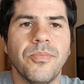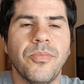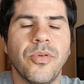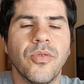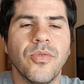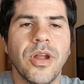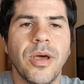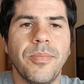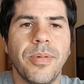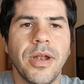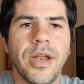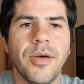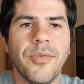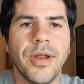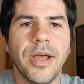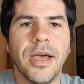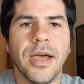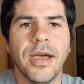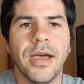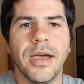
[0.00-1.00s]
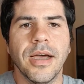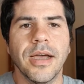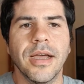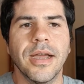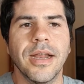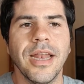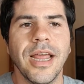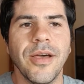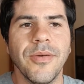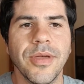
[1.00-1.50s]
por una
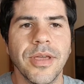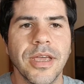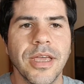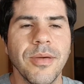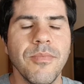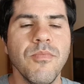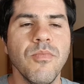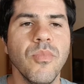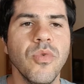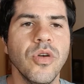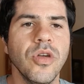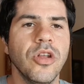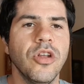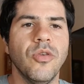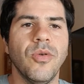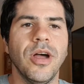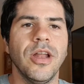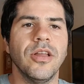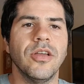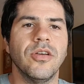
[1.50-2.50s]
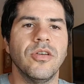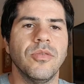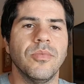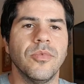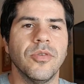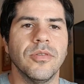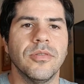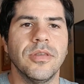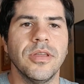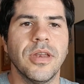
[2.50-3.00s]
palabra clave que es muy global,
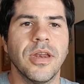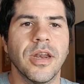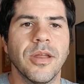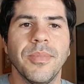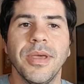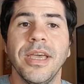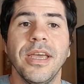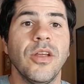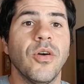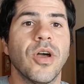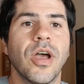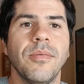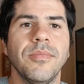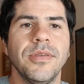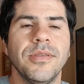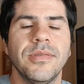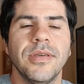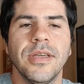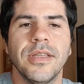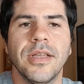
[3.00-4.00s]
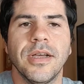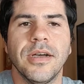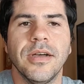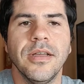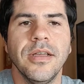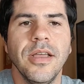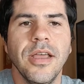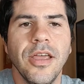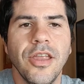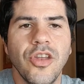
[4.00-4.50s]
como decir remera o
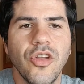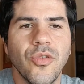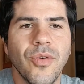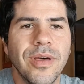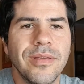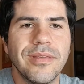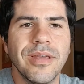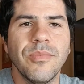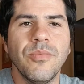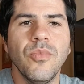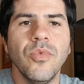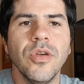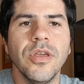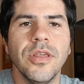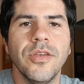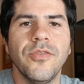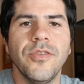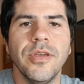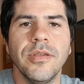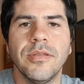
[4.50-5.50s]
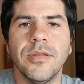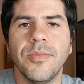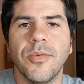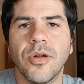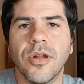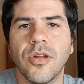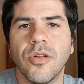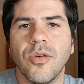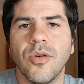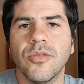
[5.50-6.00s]
camiseta, nos va a ser muy difícil
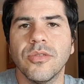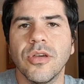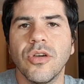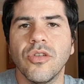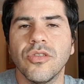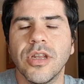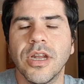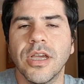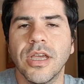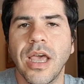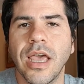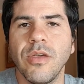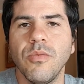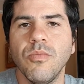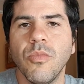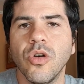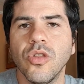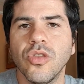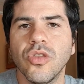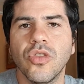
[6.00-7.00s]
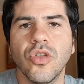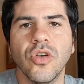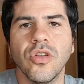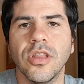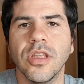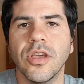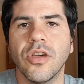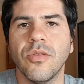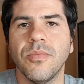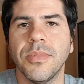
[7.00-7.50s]
porque nos vamos a encontrar que hay un
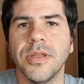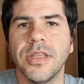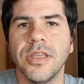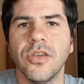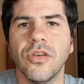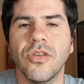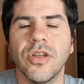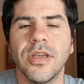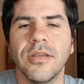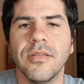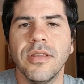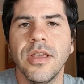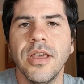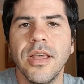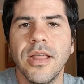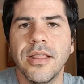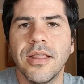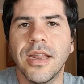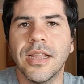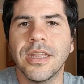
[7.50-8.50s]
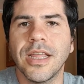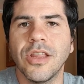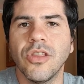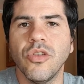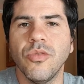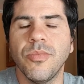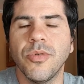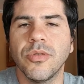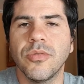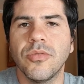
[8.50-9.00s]
montón de competidores
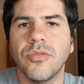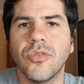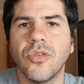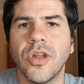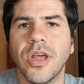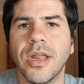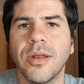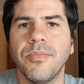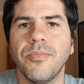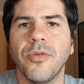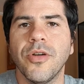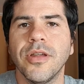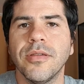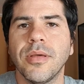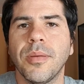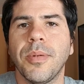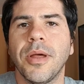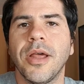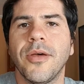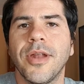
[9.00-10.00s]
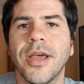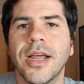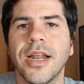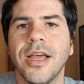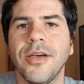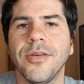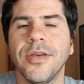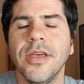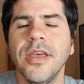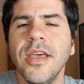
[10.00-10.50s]
tratando de posicionar por esa palabra
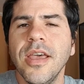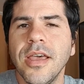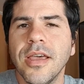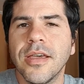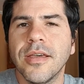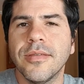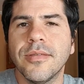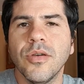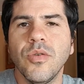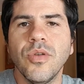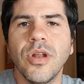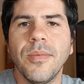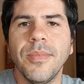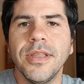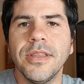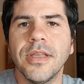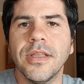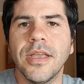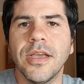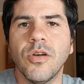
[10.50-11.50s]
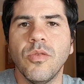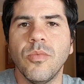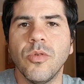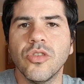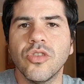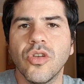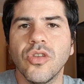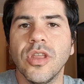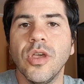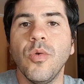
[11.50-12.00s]
clave, que seguramente tenga un
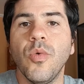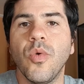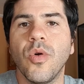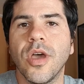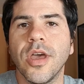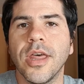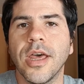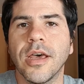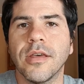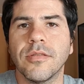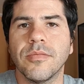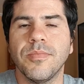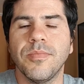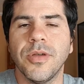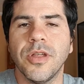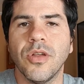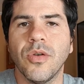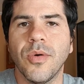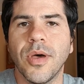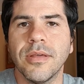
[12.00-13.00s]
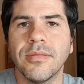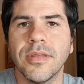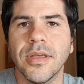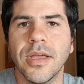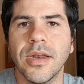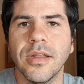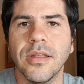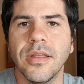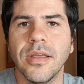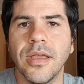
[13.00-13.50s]
montón de búsquedas, pero va a
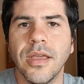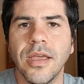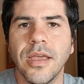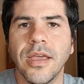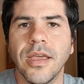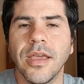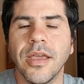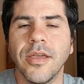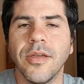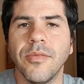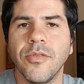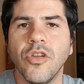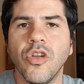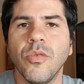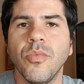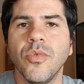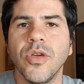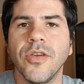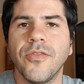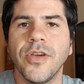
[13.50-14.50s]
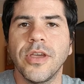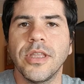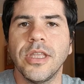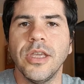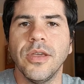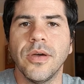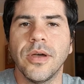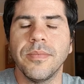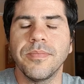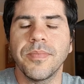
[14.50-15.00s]
ser eh, no muy
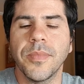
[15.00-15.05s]
efectiva.